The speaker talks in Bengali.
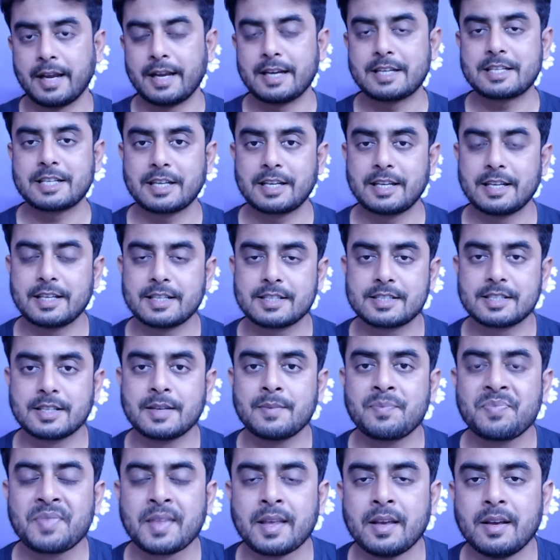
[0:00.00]
এসে গিয়েছে
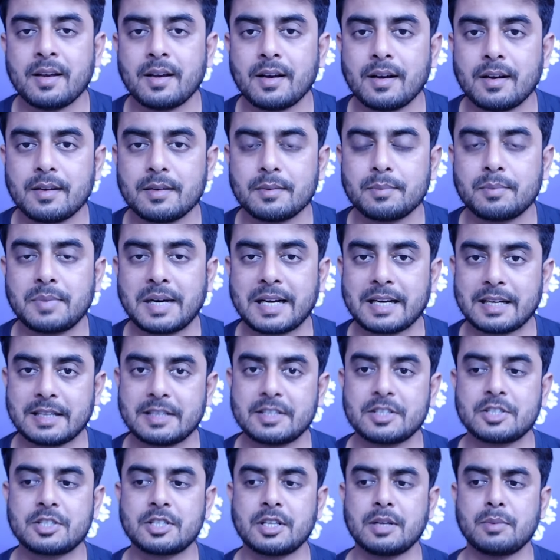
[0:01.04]

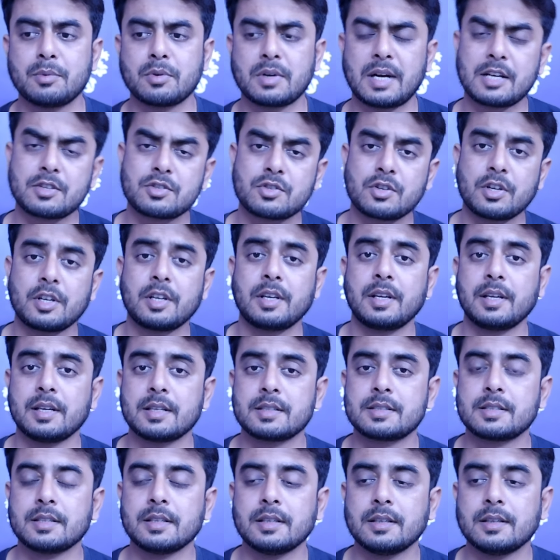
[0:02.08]
বাংলাদেশে এবং আশ্রয়
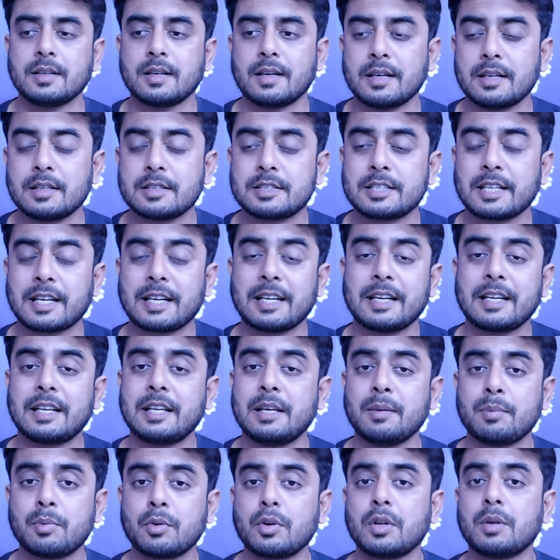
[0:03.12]
নিয়েছে সেখানে
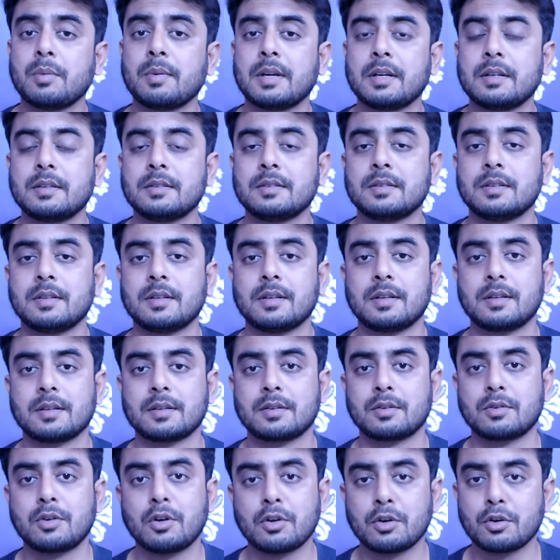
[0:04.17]
কি পরিমাণ
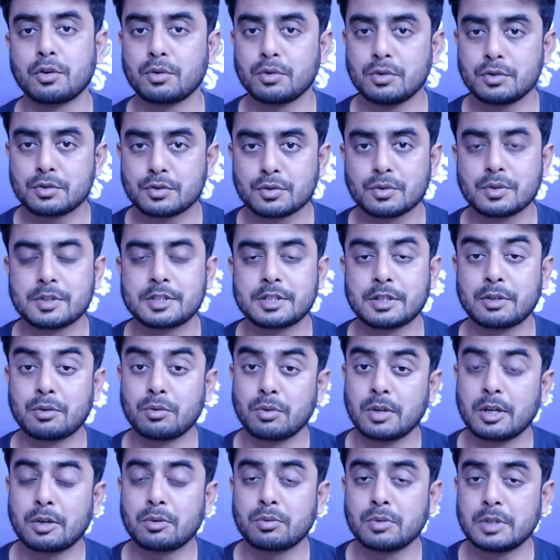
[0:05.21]
গণ্ডগোল চলছে
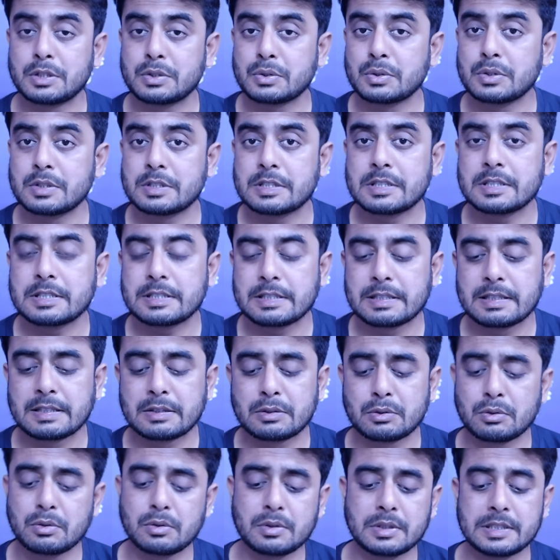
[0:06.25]
গোলাগুলি চলছে সেটা
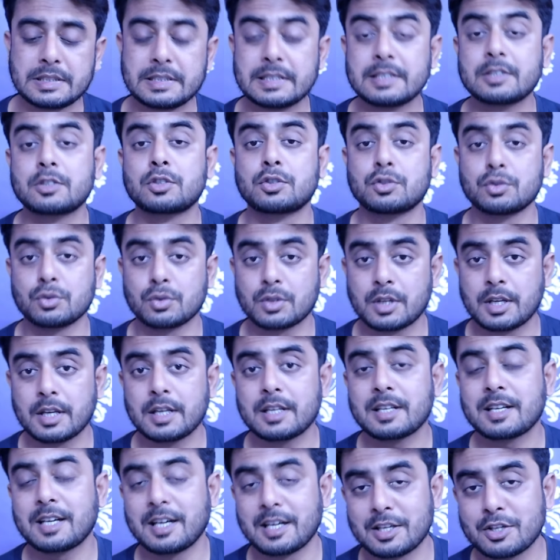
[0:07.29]
তো নিজের চোখে
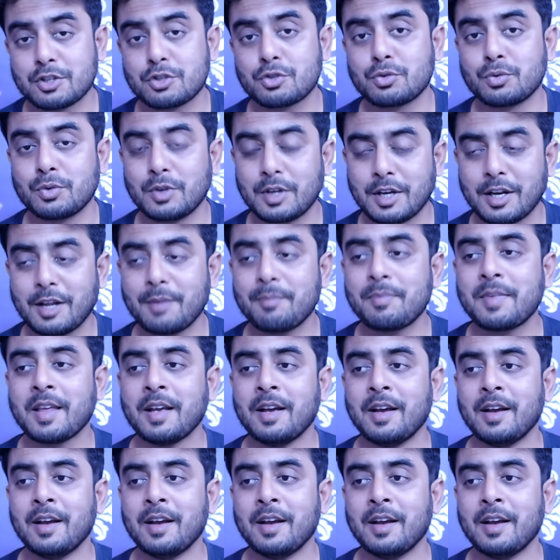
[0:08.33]
কানে শুনলাম